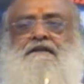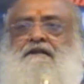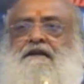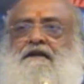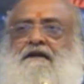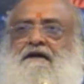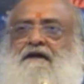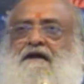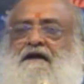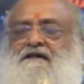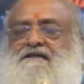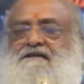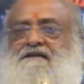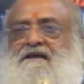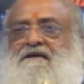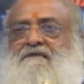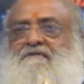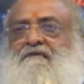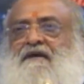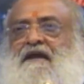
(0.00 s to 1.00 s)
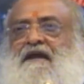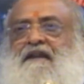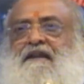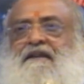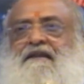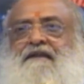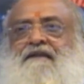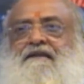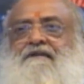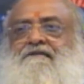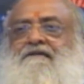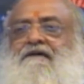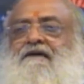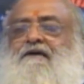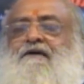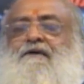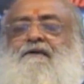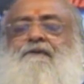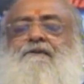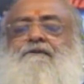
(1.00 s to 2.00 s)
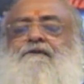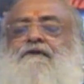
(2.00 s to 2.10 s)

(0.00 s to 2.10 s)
ऐसा महल नहीं था हो इस